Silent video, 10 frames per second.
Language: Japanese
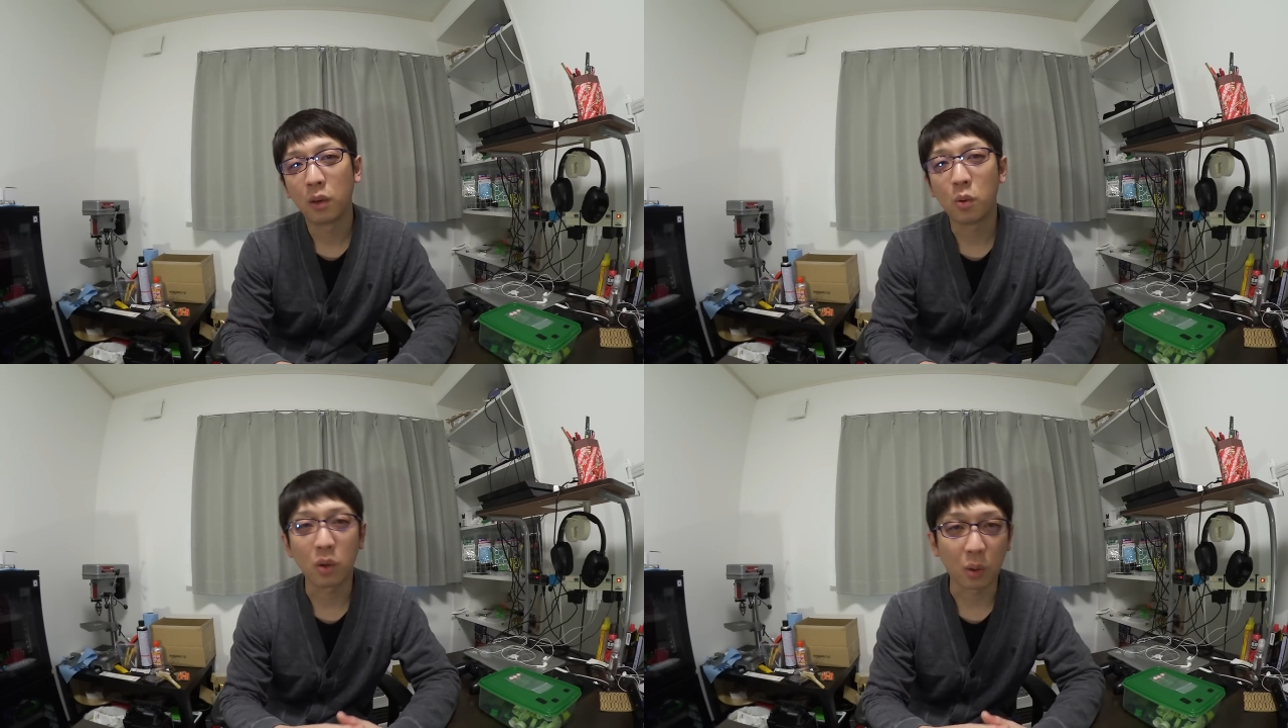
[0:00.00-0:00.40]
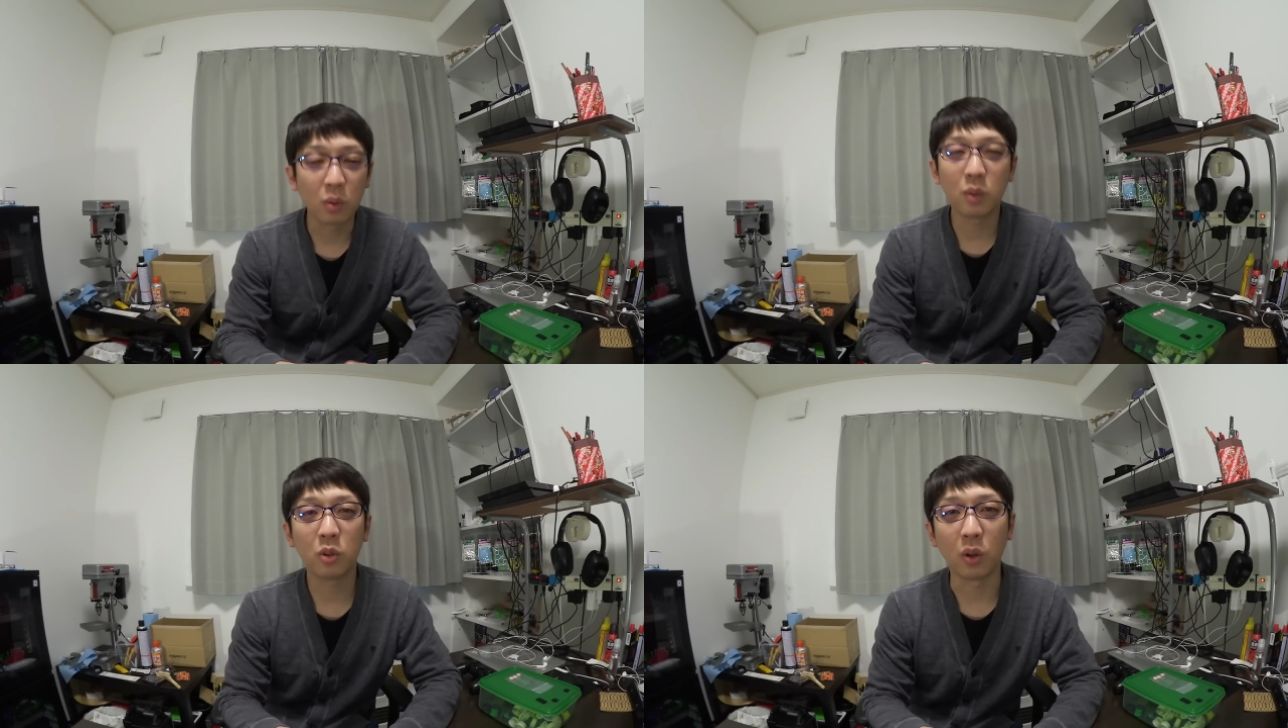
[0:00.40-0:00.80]
今回
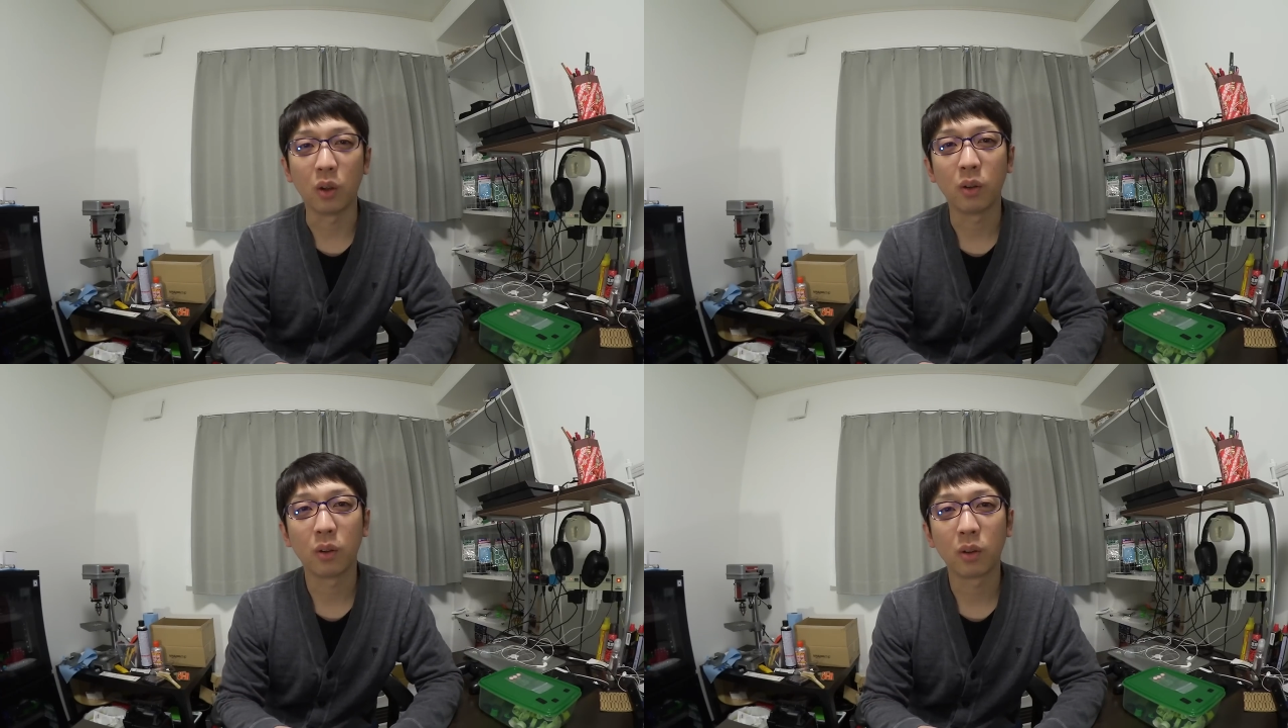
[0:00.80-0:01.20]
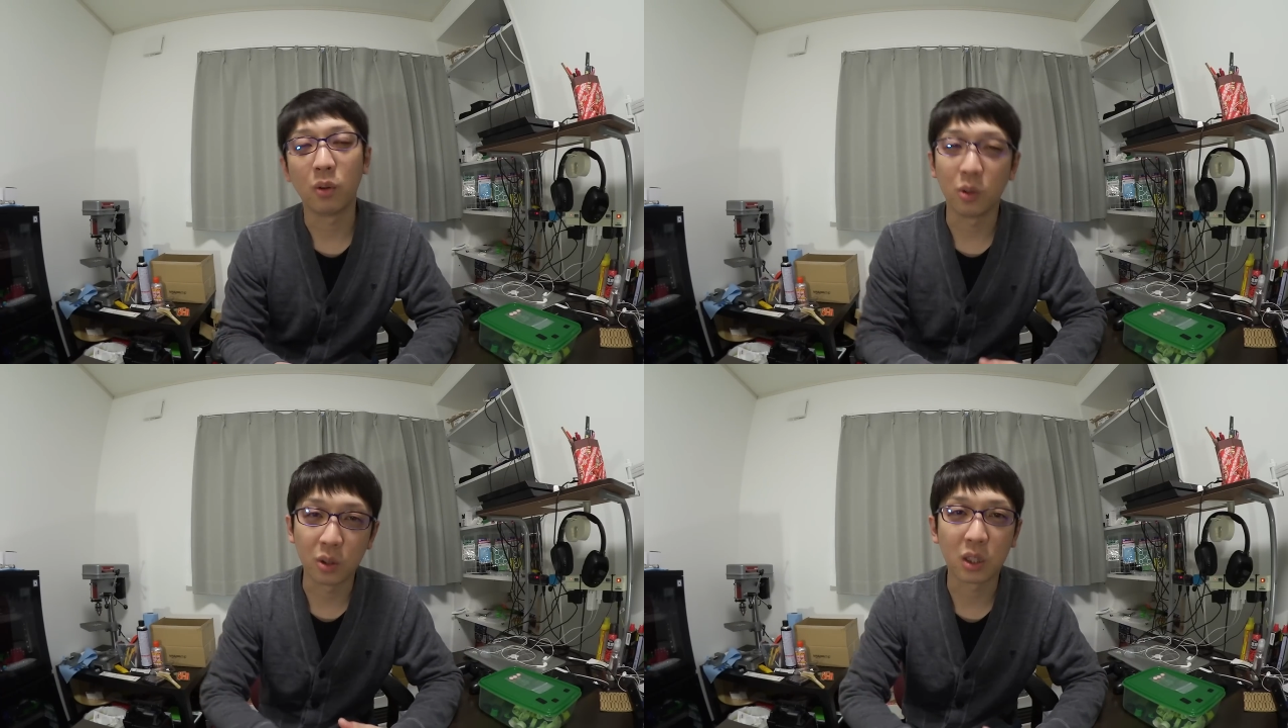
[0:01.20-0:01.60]
こんなものを
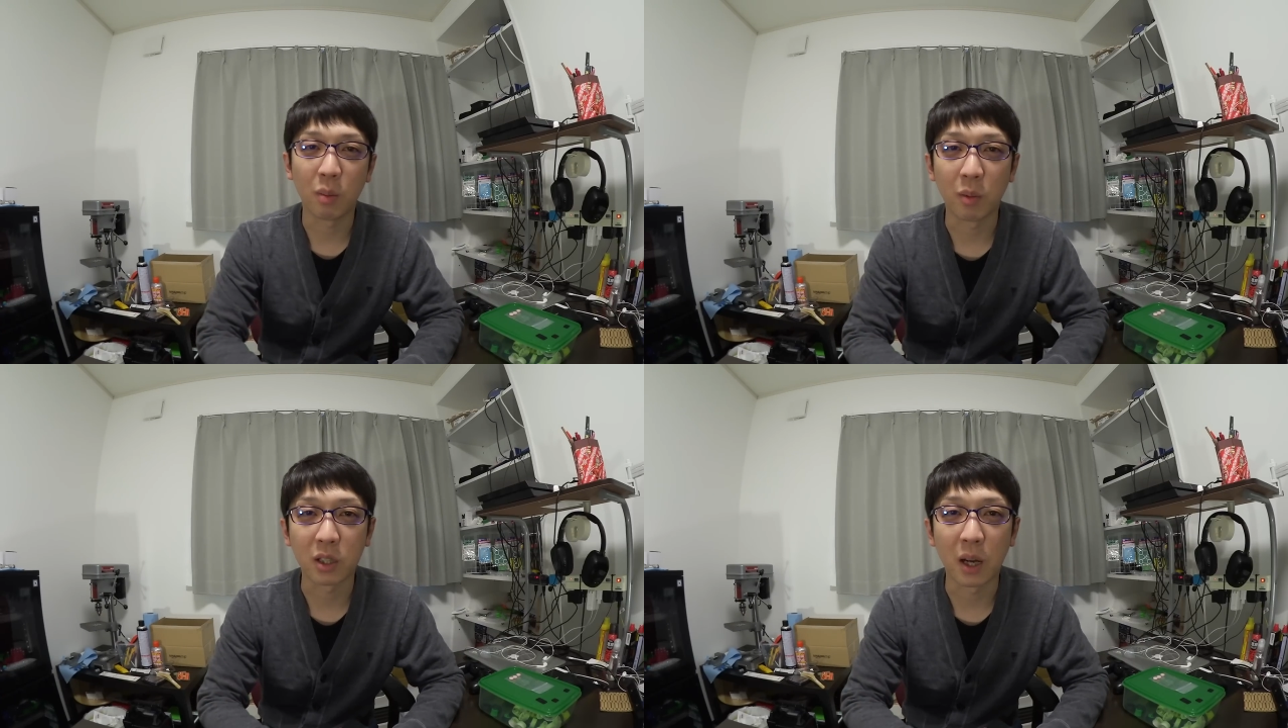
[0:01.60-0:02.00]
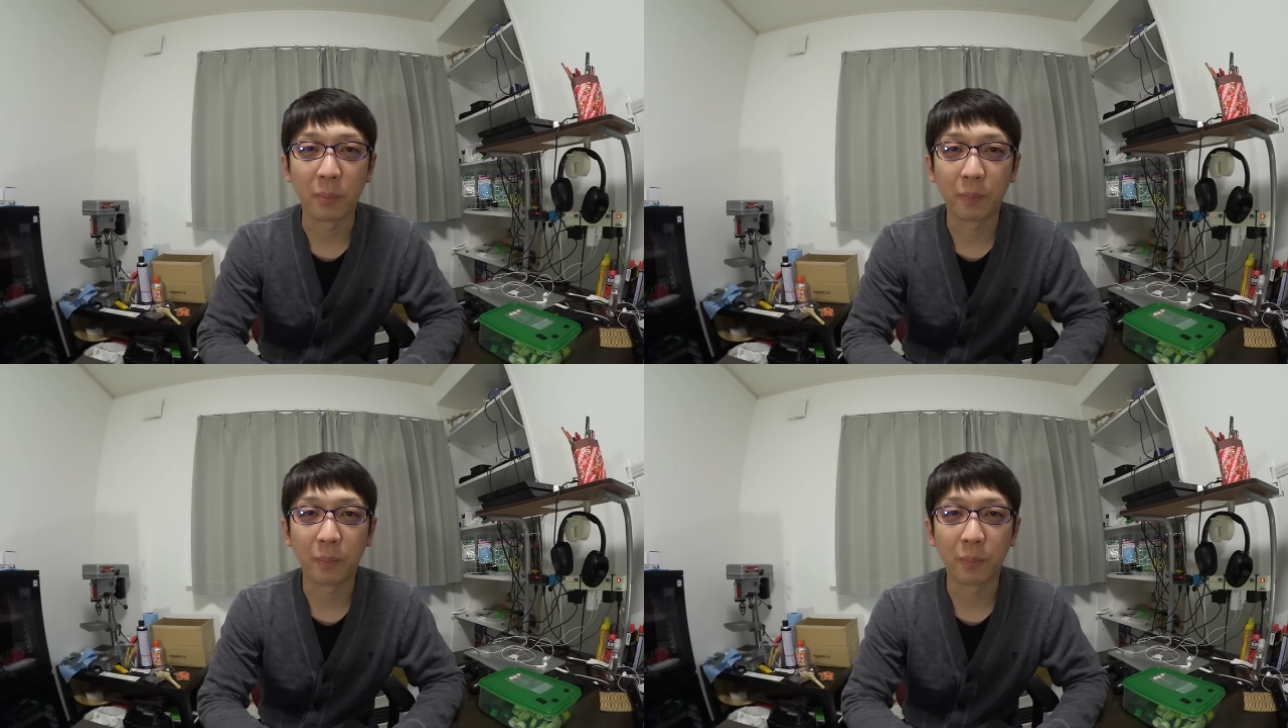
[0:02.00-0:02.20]
購入してみました。